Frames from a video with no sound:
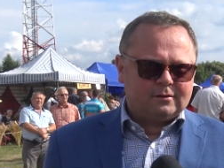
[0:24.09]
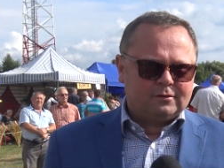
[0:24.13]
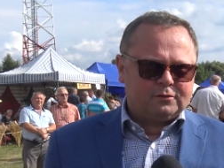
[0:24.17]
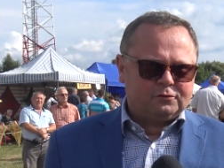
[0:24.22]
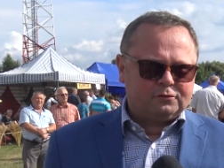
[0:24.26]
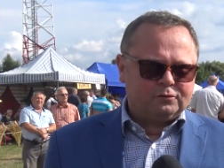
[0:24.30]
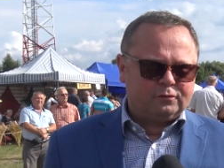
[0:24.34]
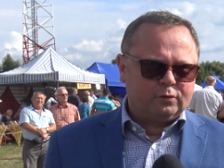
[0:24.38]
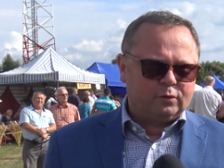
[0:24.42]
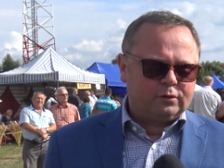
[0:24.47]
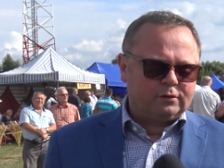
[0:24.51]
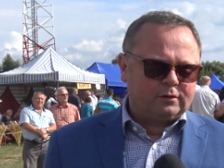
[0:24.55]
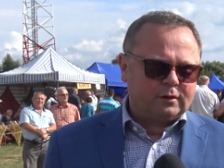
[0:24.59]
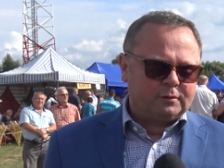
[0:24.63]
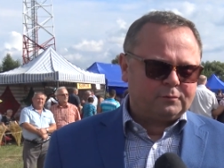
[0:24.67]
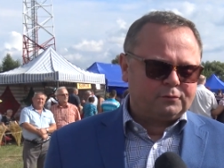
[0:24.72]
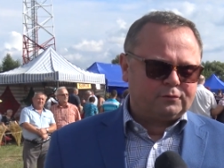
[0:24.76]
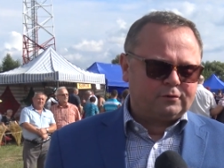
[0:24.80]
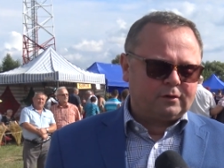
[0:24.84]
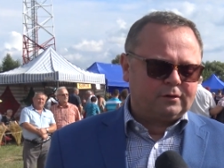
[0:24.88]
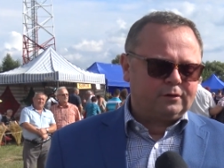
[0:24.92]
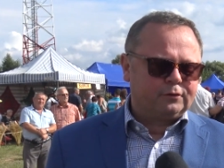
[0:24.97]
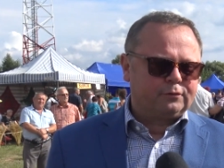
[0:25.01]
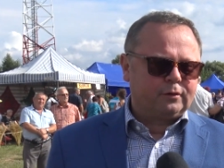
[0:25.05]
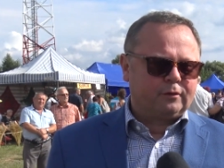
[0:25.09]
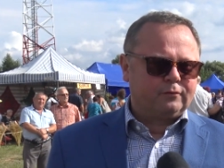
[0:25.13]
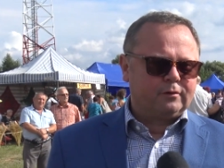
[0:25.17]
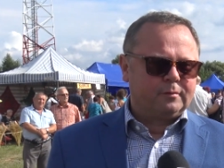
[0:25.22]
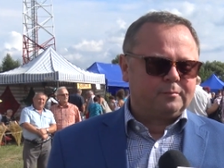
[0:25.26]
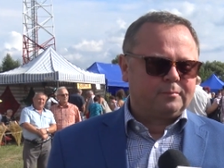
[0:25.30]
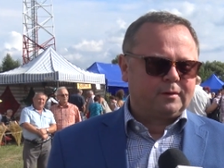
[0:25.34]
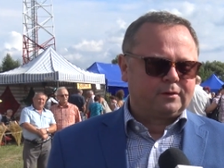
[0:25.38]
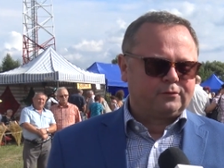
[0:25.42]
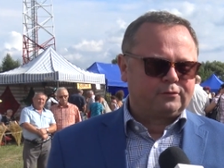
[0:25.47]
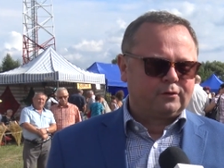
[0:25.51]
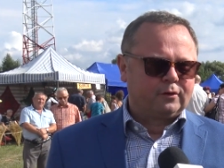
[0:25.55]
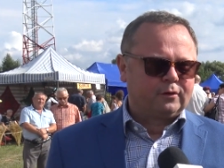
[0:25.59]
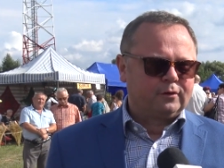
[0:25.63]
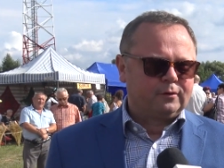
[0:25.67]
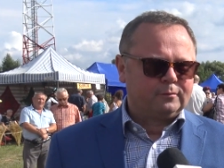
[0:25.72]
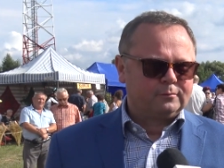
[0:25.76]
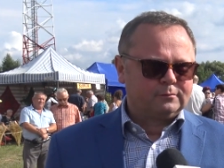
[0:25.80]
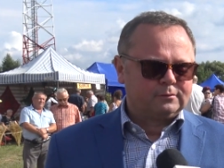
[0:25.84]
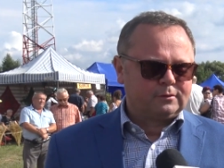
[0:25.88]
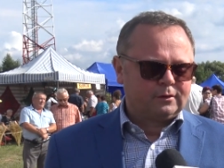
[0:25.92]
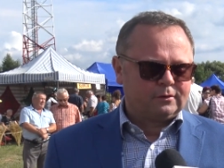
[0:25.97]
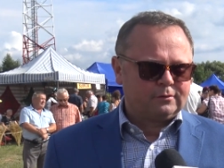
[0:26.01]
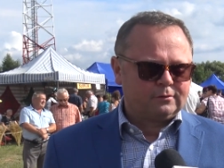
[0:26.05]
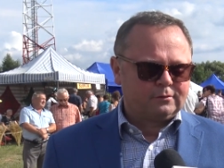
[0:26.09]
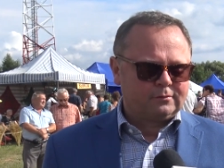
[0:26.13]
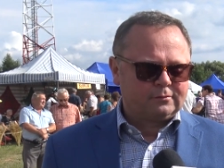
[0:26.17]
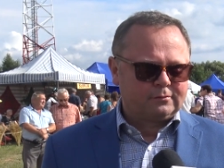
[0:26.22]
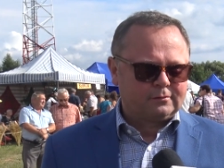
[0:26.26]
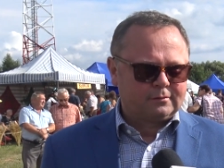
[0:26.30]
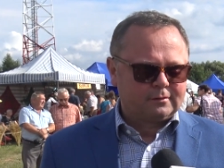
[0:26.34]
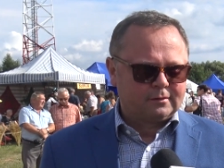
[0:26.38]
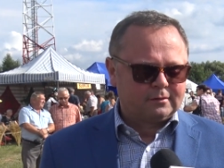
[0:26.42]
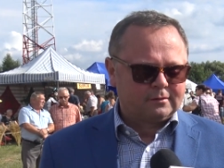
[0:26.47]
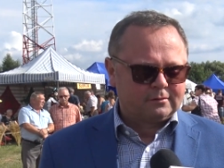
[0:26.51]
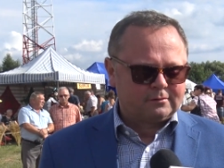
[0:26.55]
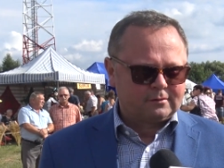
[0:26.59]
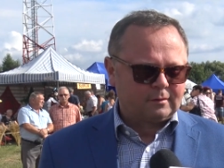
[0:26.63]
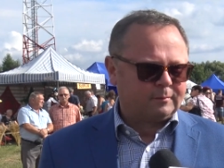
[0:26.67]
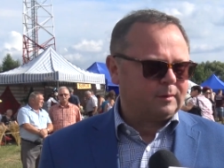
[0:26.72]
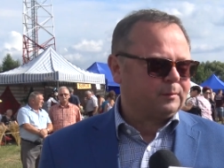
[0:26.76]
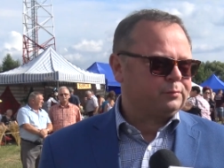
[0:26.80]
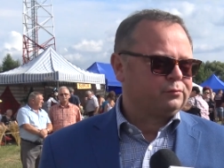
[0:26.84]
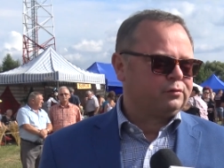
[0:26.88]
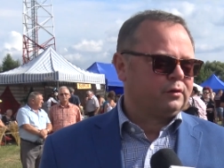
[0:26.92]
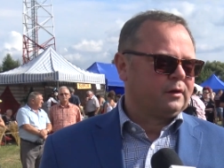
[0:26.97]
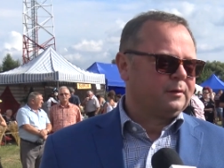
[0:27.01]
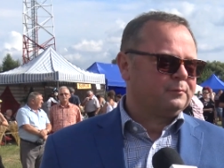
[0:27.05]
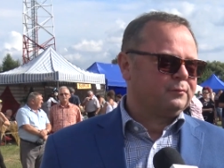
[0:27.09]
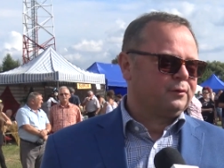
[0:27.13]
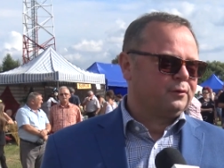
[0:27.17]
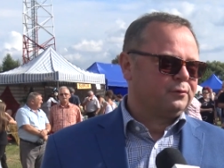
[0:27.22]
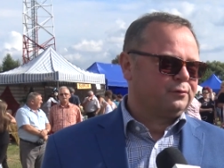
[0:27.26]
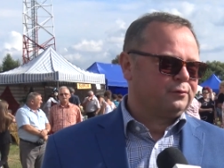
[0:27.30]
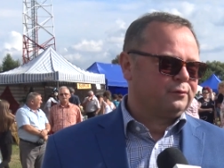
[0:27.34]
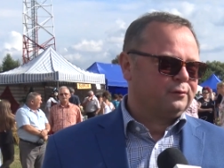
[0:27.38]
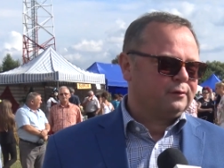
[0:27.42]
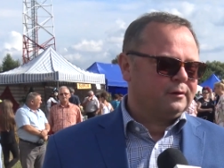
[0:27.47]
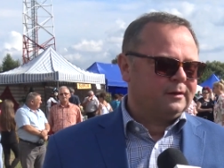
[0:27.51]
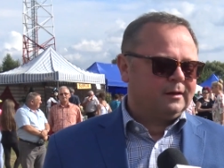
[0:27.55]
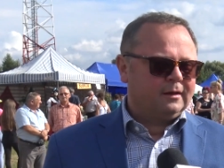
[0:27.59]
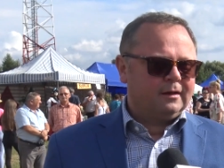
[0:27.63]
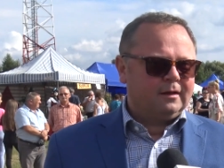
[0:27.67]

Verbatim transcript: E, z wójtem Stanisławem Pacochą to jest e, sama przyjemność.